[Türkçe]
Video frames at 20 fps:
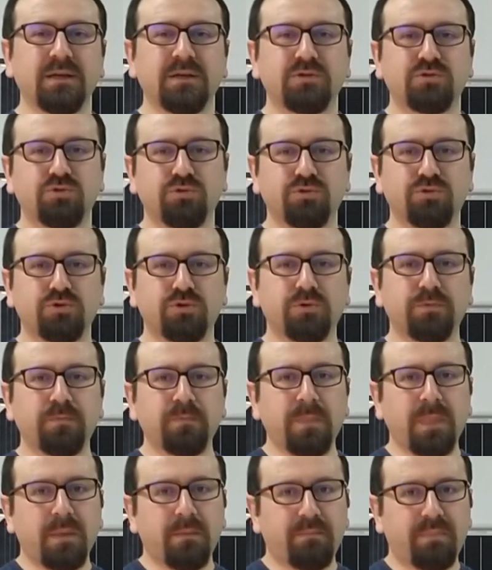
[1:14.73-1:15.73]
Çünkü
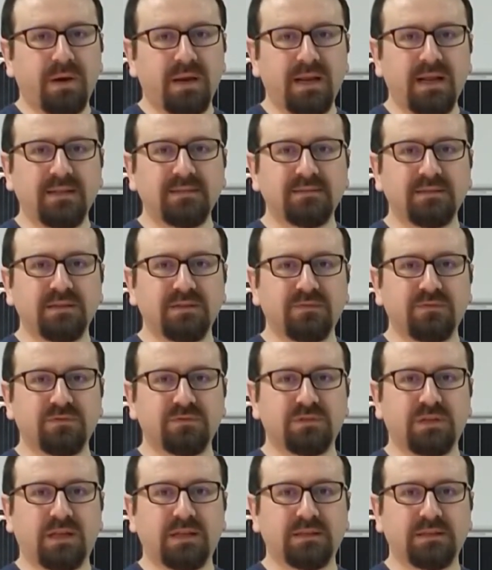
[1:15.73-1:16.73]
panel
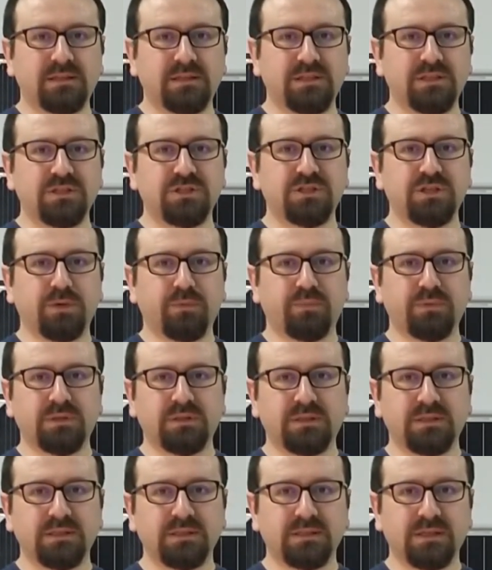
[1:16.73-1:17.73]
tarafından giriş
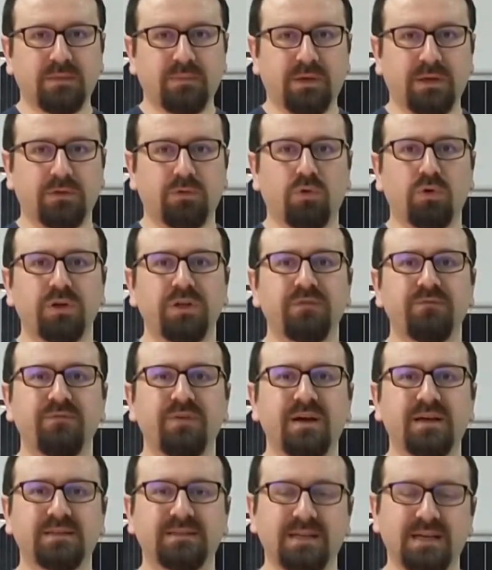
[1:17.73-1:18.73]
yapıldığı zaman o
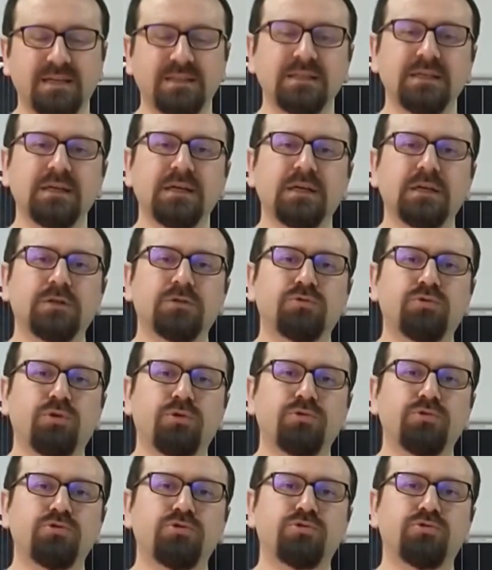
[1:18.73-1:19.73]
inverter
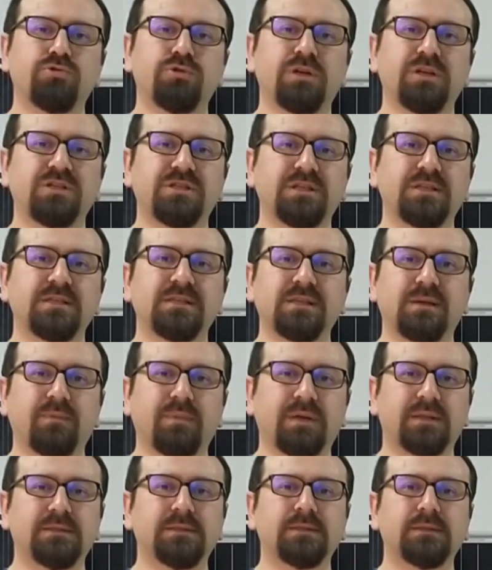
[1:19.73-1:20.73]
dönüştüreceği
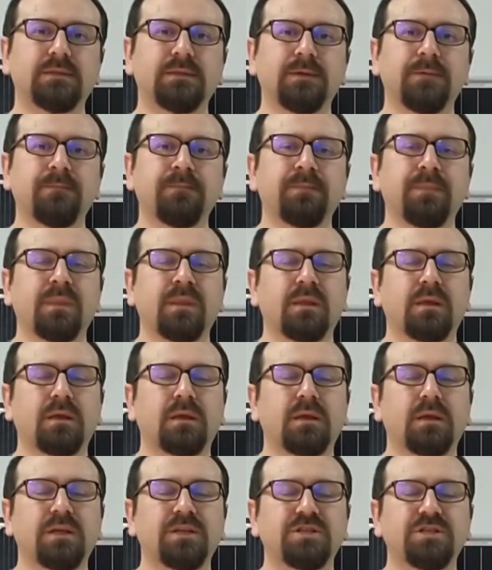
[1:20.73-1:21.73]
zaman
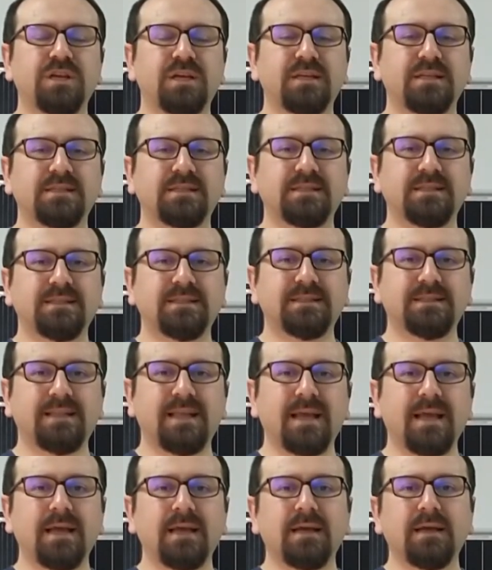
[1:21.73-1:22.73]

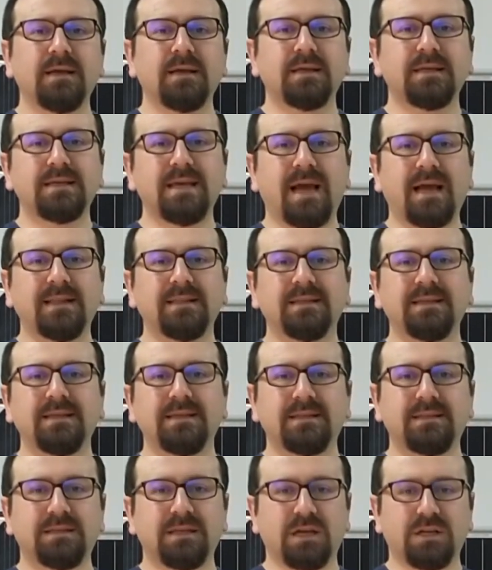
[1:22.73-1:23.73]
içerisinde kendi
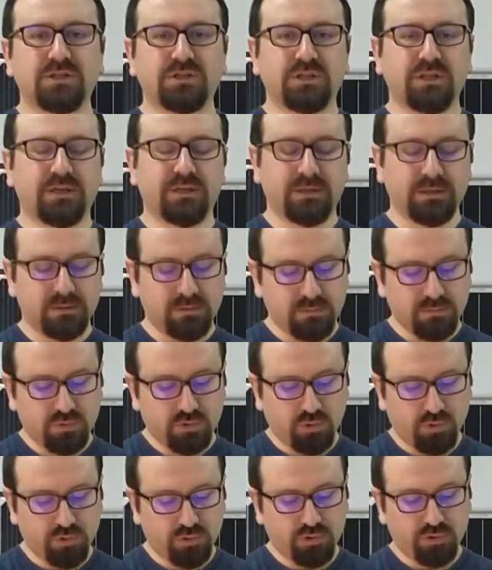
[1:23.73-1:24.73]
ihtiyaçları
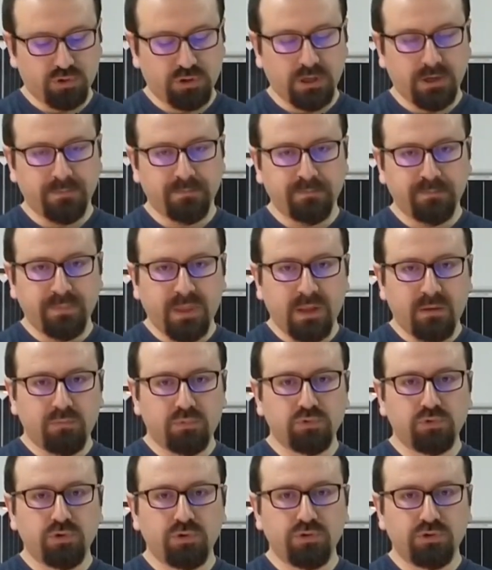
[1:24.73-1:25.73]
sonuçta
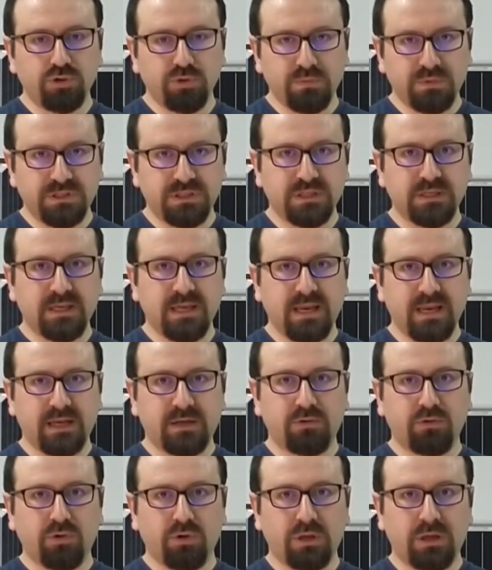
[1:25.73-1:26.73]
bu dönüşüm için
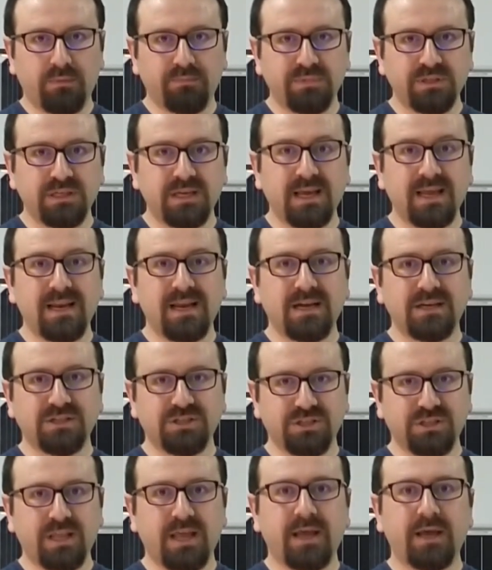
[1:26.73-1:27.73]
gerekli olan bir
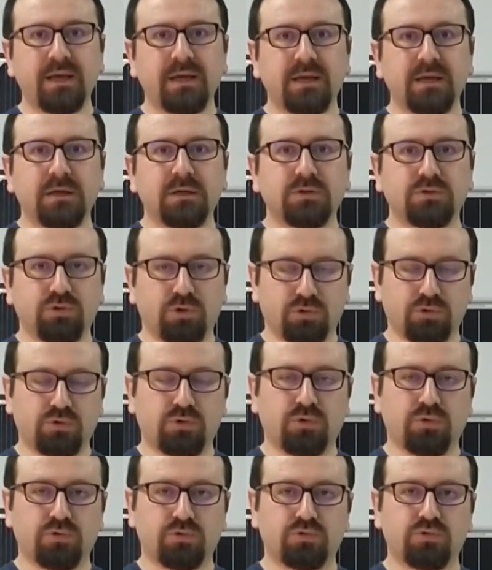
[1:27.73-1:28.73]
enerji de söz
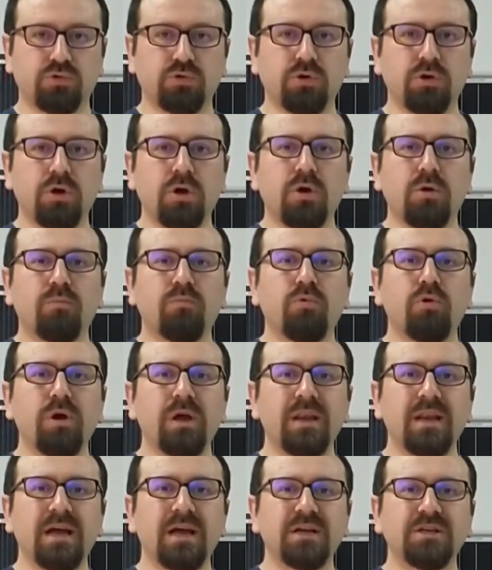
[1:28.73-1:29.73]
konusu. Bu
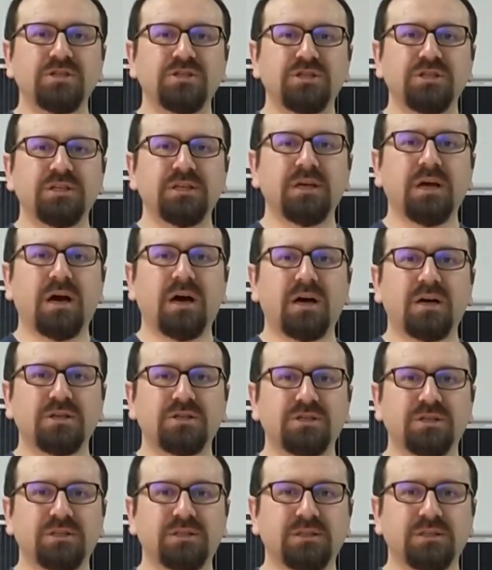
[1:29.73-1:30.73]
enerjiyi
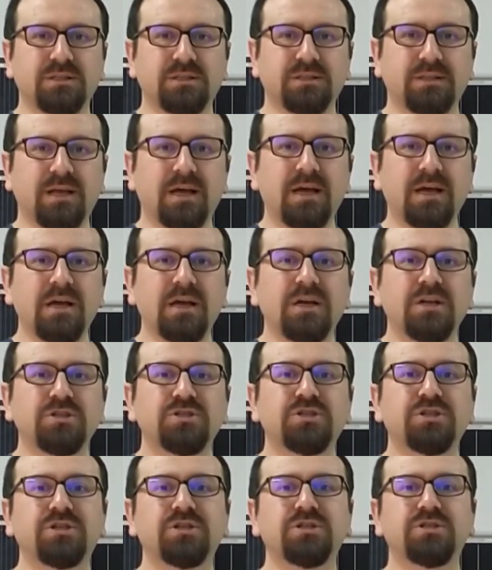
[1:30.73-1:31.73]
harcadığında
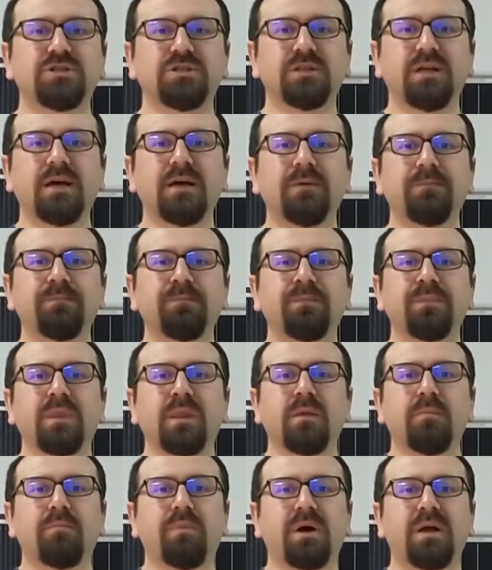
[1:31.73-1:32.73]
çıkışına
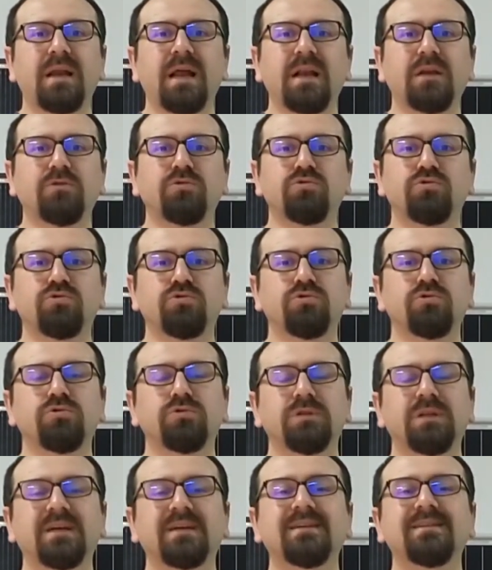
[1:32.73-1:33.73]
panel
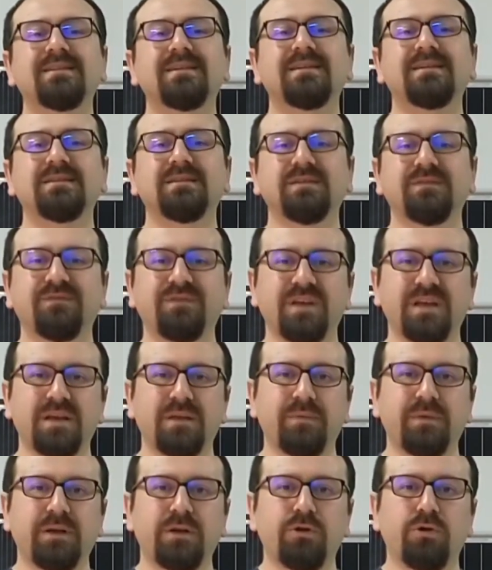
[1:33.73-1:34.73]
gücünün ne kadarını
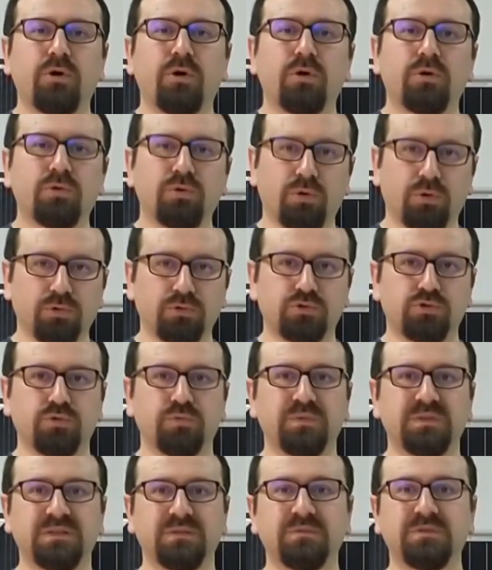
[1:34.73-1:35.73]
verebiliyor
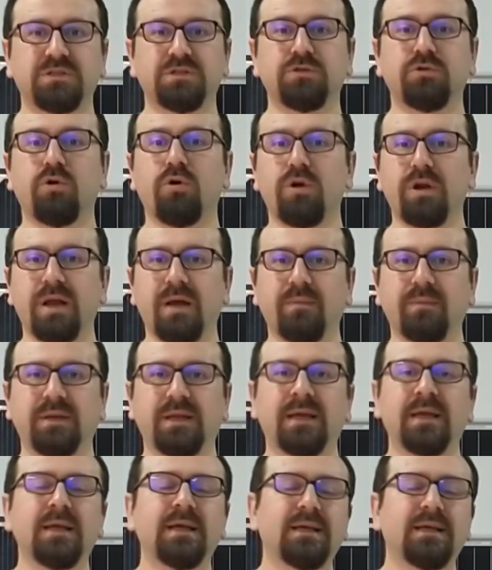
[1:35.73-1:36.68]
konusu bizim için önemli.